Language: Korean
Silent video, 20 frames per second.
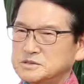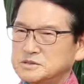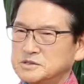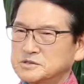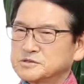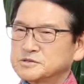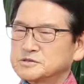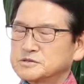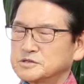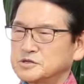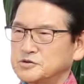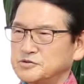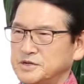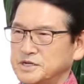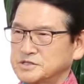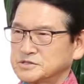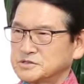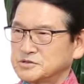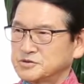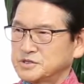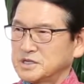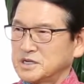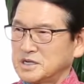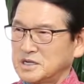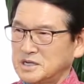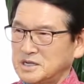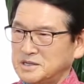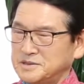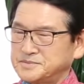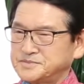어른들을 위해서
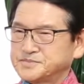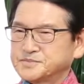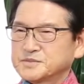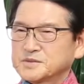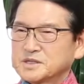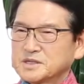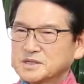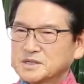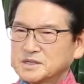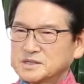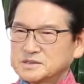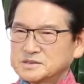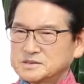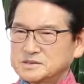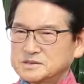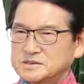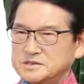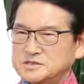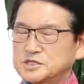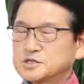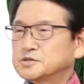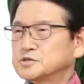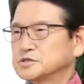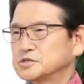우리가 그 식,